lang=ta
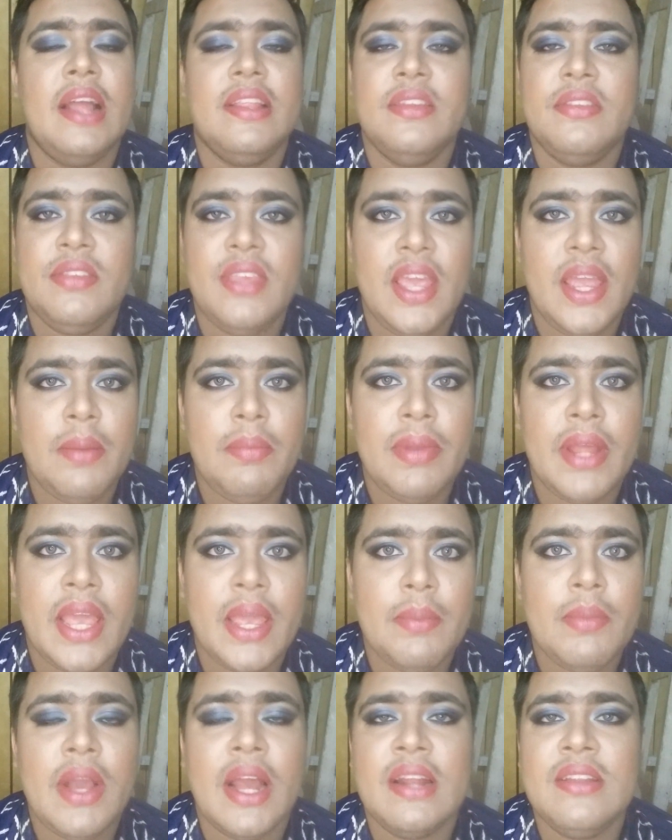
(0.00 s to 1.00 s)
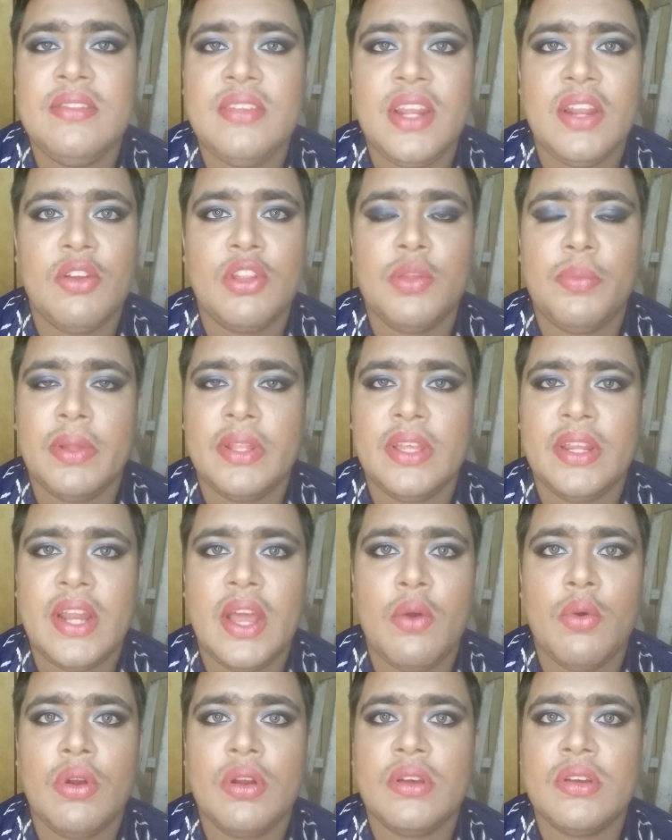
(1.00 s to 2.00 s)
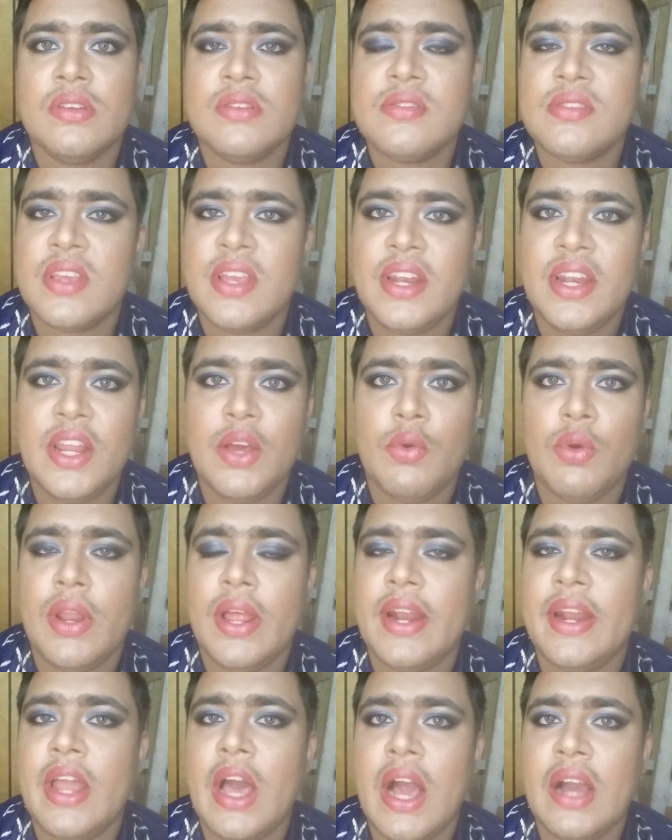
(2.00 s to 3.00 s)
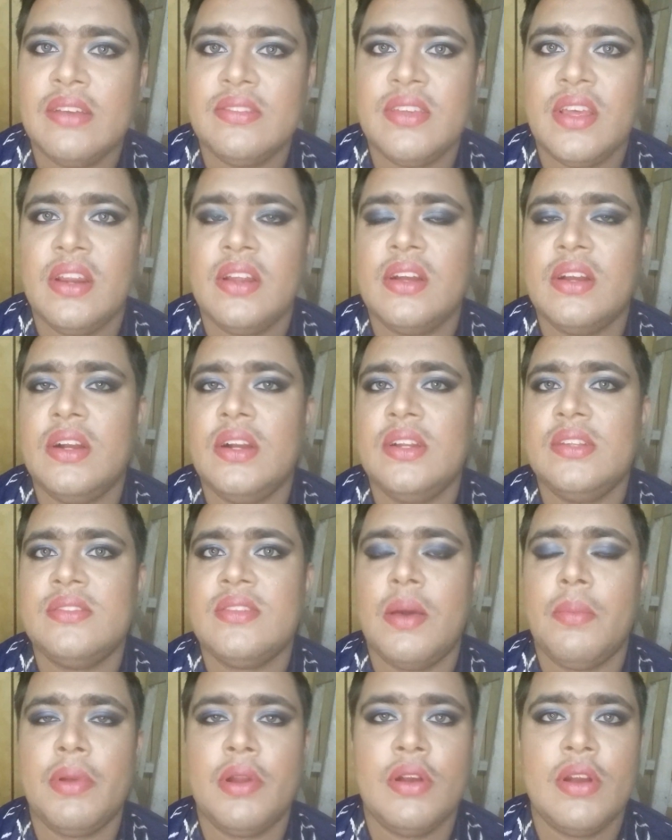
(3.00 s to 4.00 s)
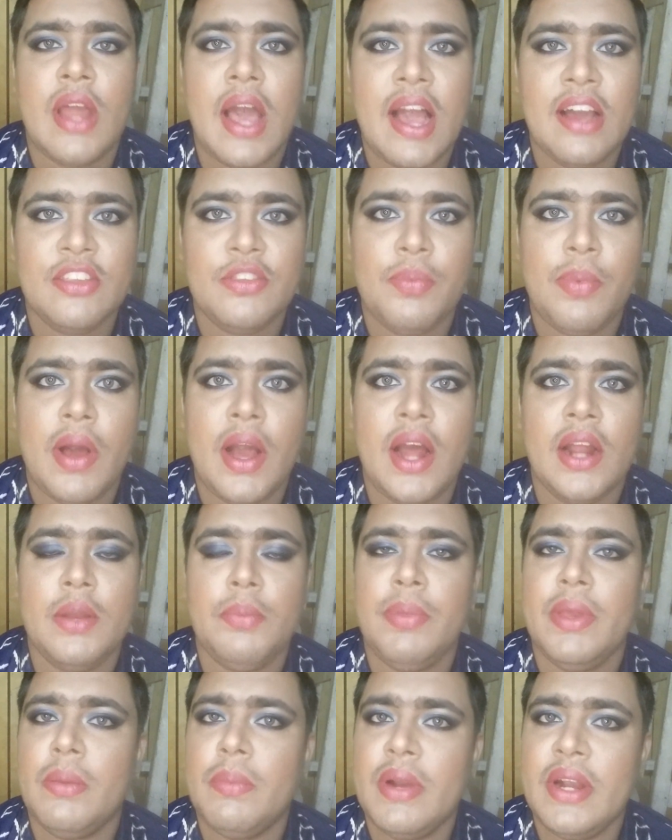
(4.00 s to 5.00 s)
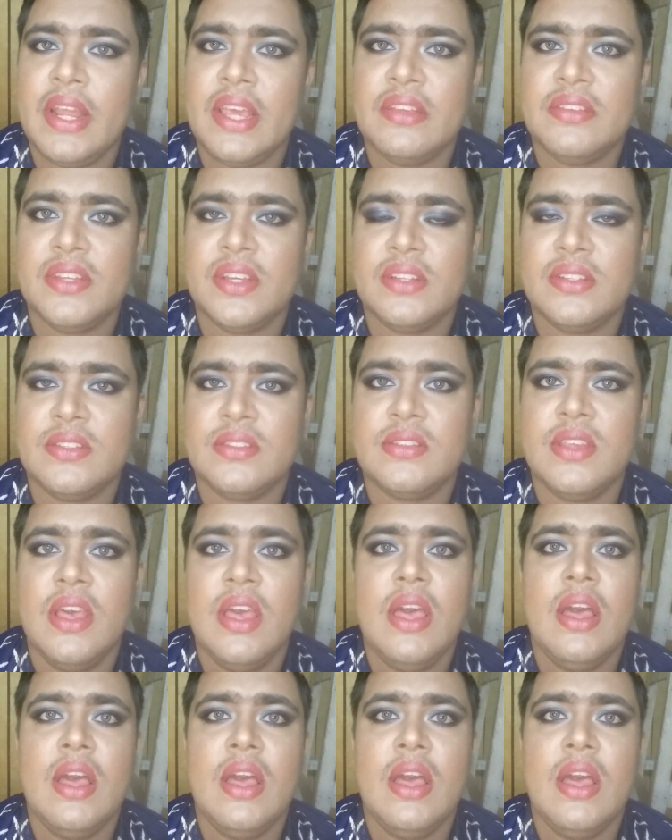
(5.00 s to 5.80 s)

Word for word: அட் த சேம் டைம் கன்சீலர் வந்து பார்த்திங்கன்னா உங்களுக்கு ஸ்கின்ல உள்ள டார்க் சர்க்கிள்ஸ் அப்புறம் டார்க் ஸ்பாட் பிக்மெண்டேஷன்ஸ்